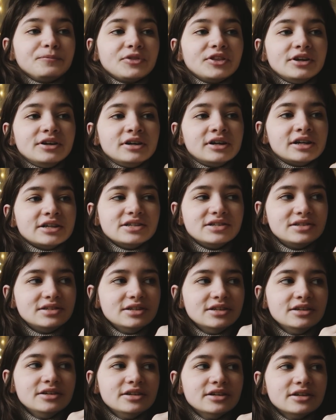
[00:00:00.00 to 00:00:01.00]

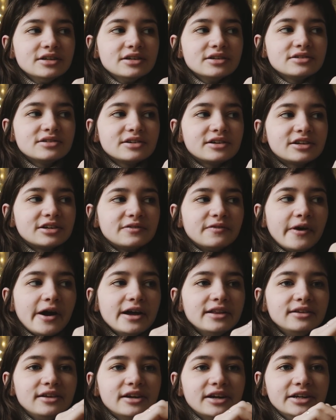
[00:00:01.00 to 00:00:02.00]
Россия
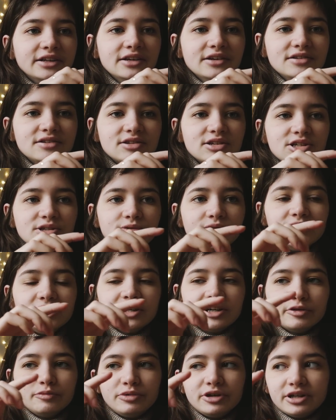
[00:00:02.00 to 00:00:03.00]
закрывает границы с
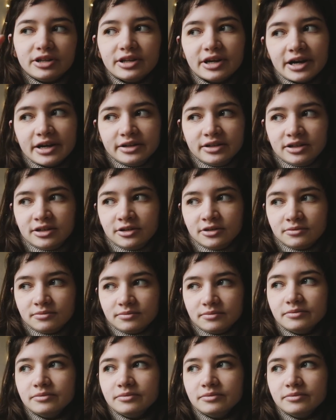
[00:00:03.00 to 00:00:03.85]
Великобританией.